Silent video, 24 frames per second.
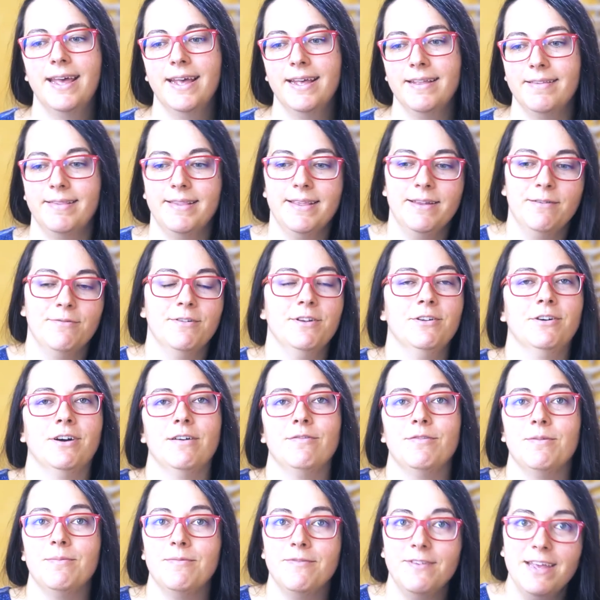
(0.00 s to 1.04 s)
Sind wir noch
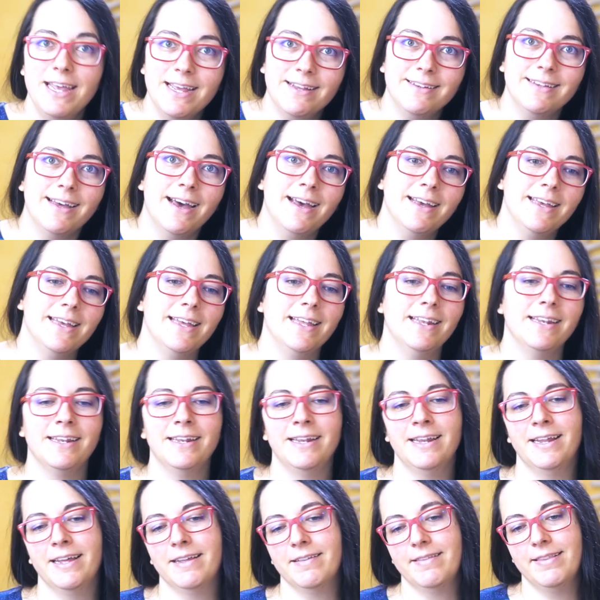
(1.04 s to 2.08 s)
auf dem Weg dahin?